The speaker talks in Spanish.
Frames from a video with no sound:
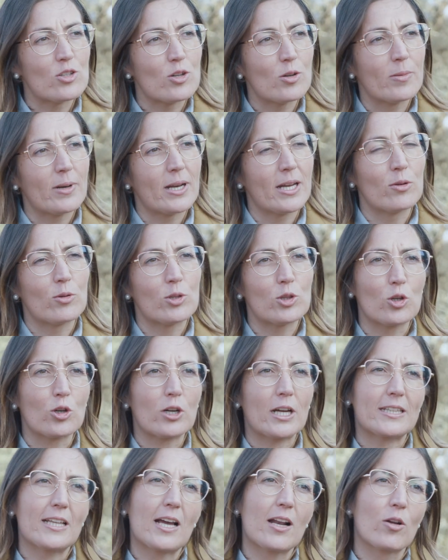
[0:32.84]
sobre nuestro
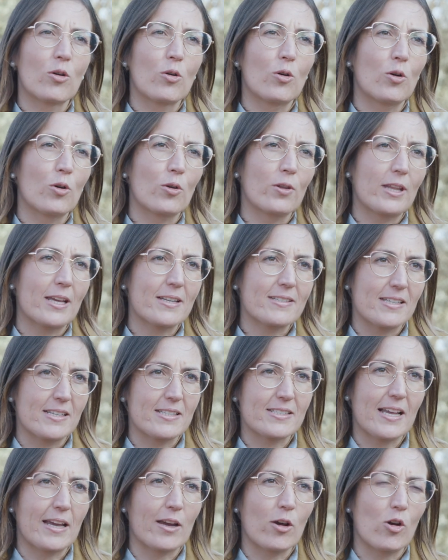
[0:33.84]
catálogo de
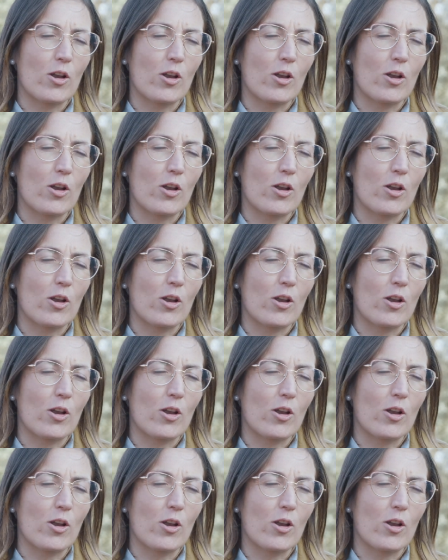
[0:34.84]
Ascensa en